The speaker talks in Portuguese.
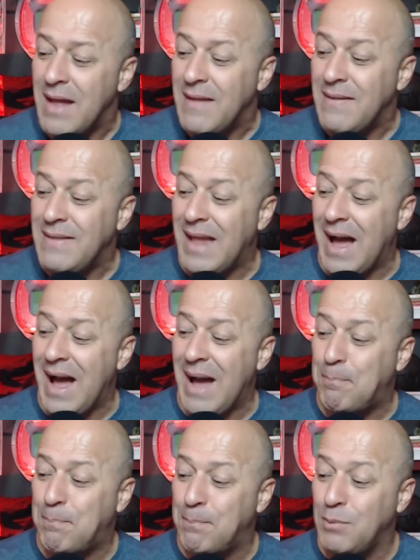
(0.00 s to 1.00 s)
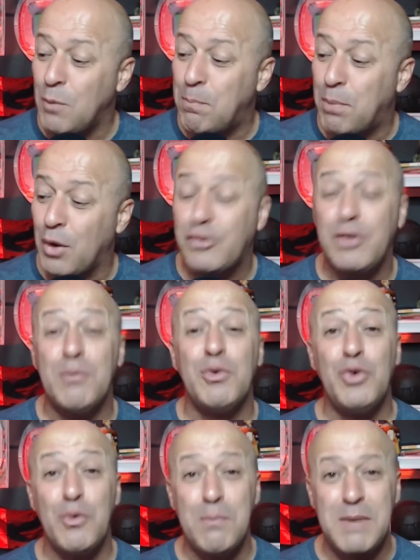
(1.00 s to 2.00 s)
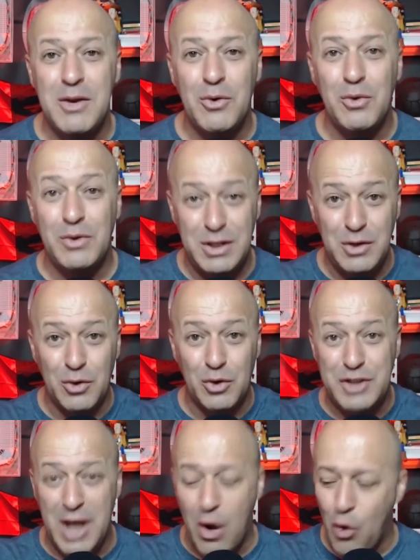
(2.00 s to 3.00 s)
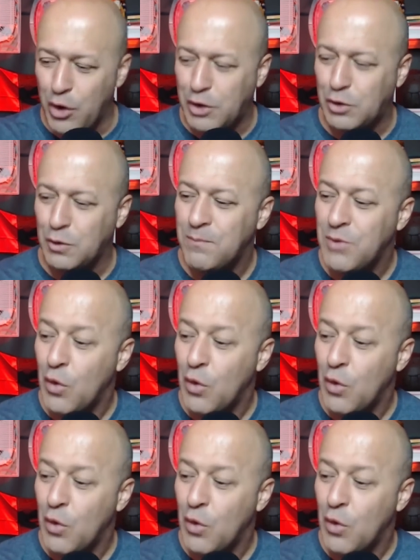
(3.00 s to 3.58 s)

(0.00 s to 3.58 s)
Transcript: Na, no próximo domingo, de hoje a 8,